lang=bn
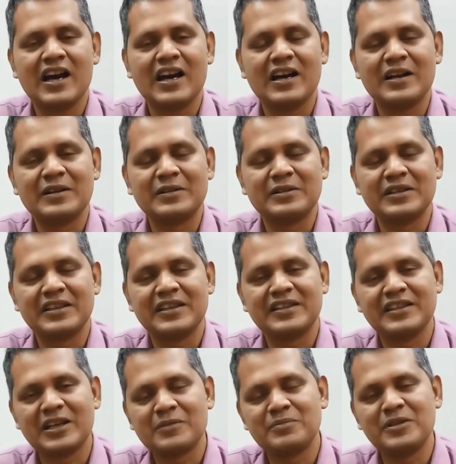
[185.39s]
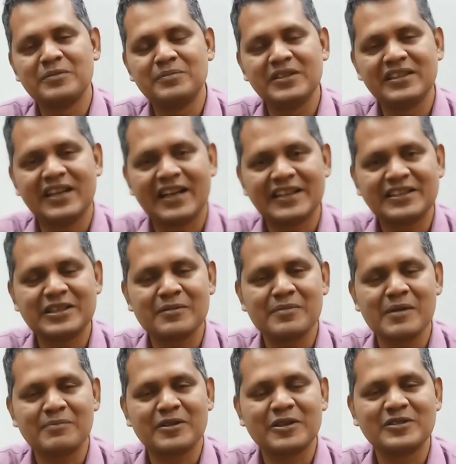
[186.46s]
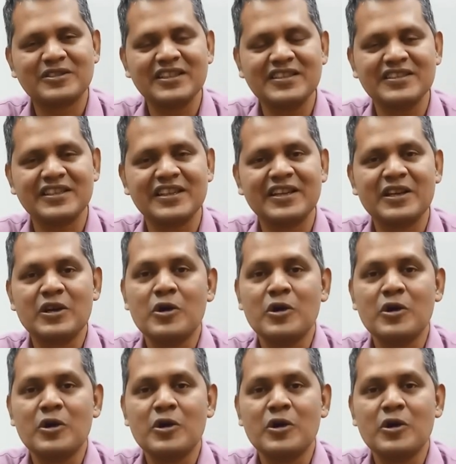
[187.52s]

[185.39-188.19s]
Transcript: আর এয়ারবিএনবির আরেকটা ব্যাপার হচ্ছে যে